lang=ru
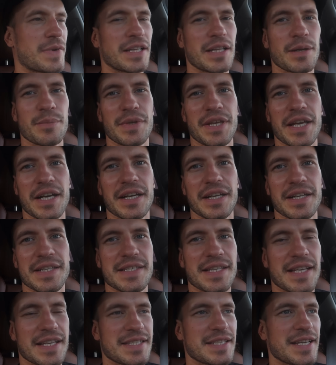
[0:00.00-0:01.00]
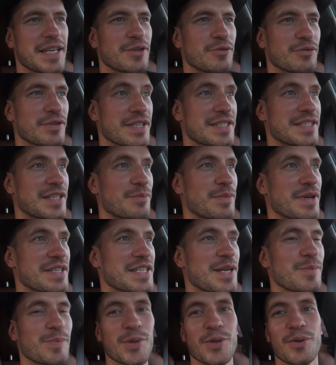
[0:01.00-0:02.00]
Когда мы ехали с Казани, у нас
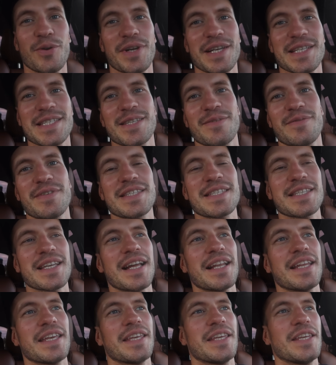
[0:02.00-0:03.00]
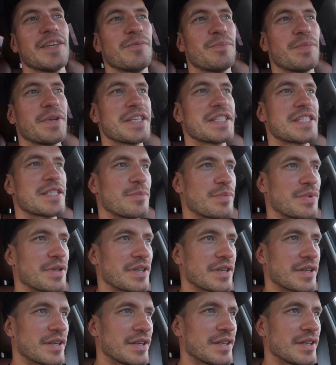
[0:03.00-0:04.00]
тормоза пару раз зависали, и в принципе,